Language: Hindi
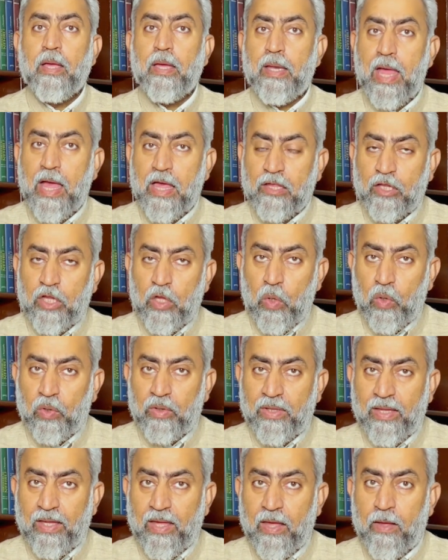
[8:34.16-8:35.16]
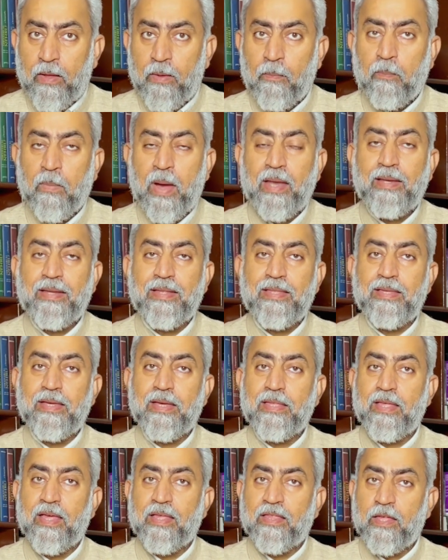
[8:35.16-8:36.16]
रियासतें होती हैं मान
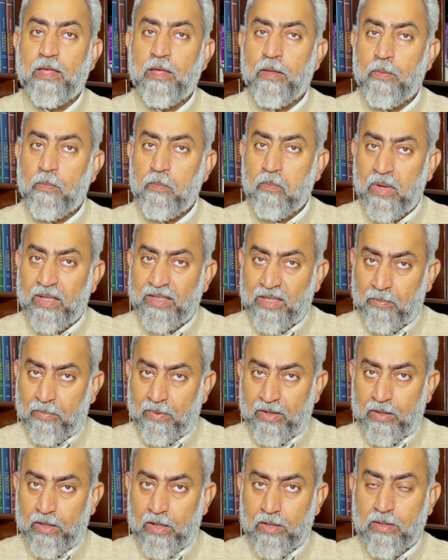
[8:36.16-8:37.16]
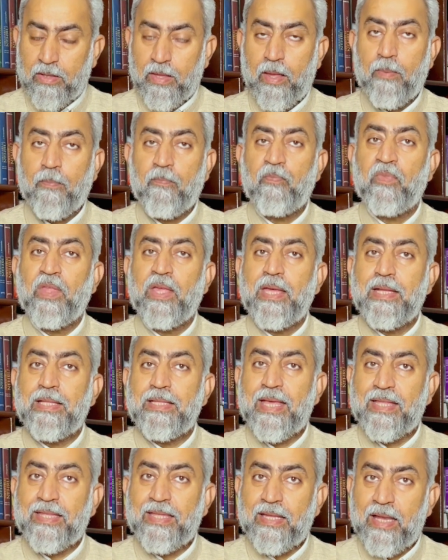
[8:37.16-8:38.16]
लीजिए जैसे मध्य प्रदेश है
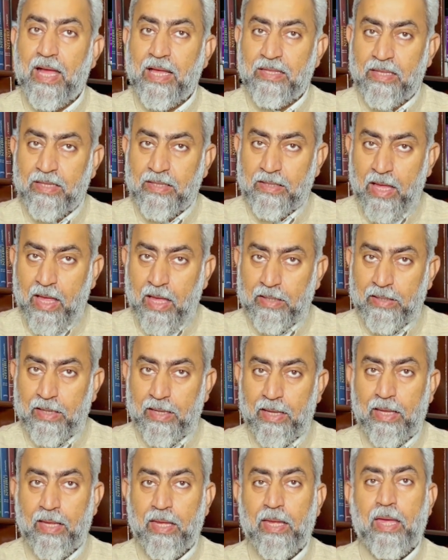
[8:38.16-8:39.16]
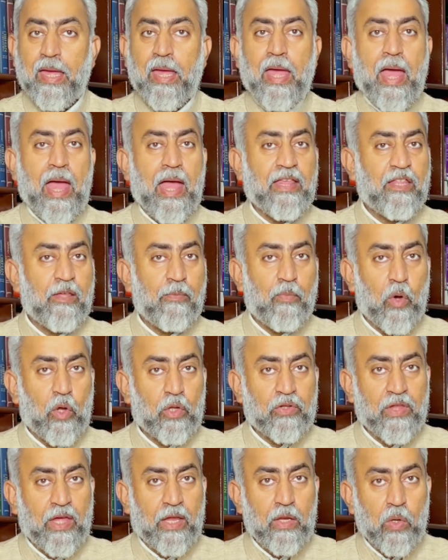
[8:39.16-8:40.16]
जैसे राजस्थान है ऐसी
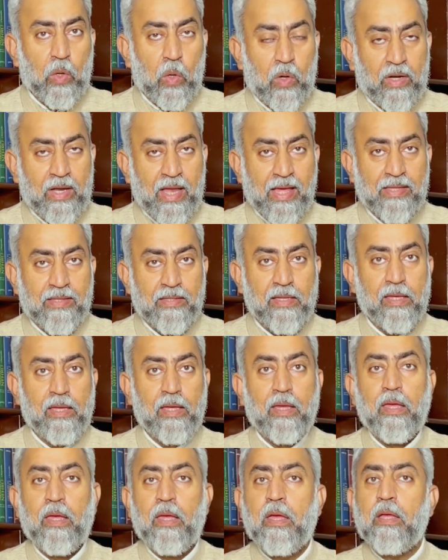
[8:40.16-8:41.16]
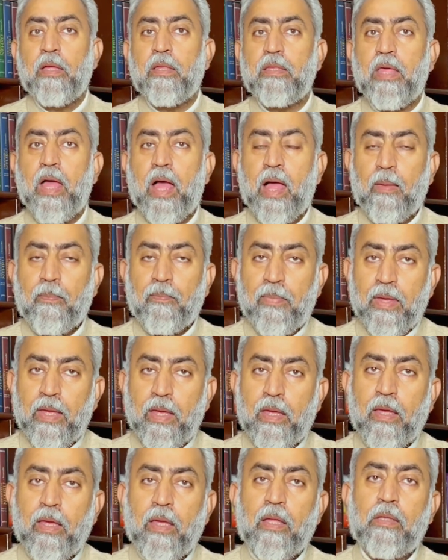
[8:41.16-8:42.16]
बहुत सारी और रियासतें हैं जहाँ
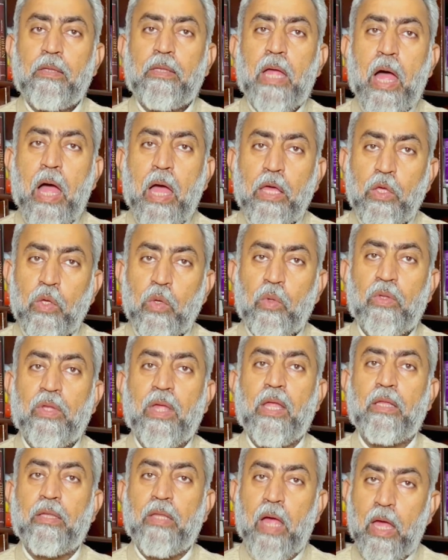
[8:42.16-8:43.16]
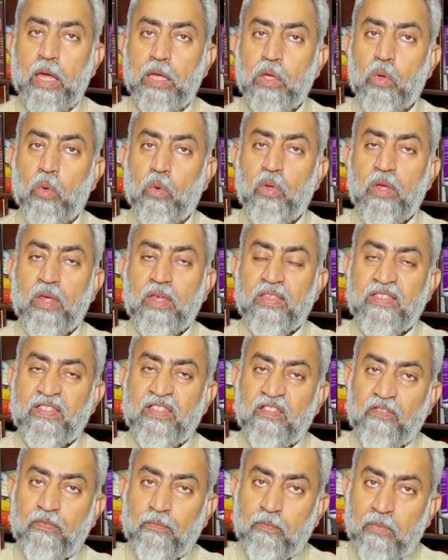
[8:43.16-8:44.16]
पे दहाइयों दर दहाइयों
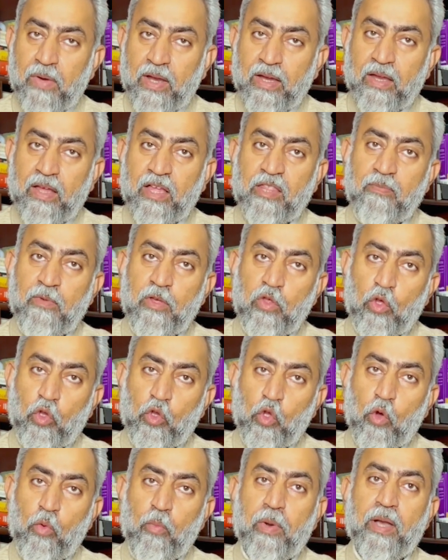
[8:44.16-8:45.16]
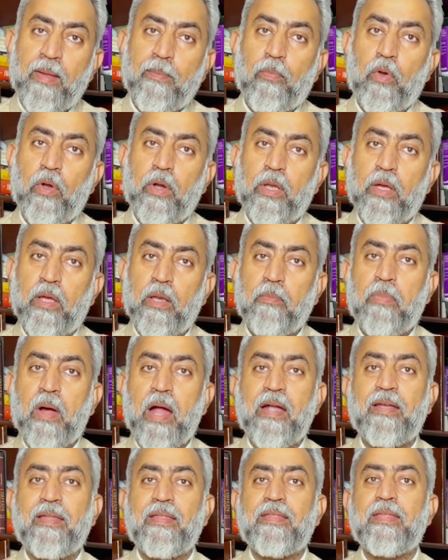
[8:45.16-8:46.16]
सिर्फ मरकज़ में जो दो बड़ी पॉलिटिकल
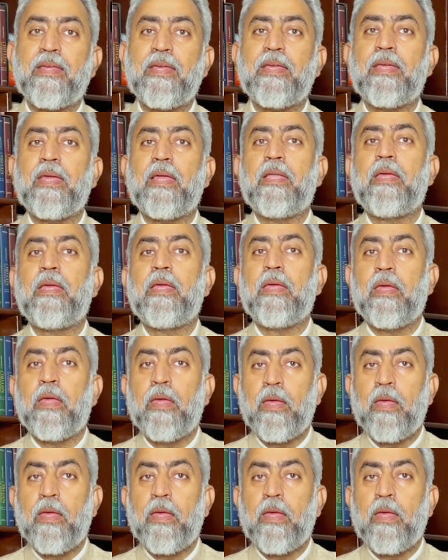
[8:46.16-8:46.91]
पार्टीज़ हैं यानी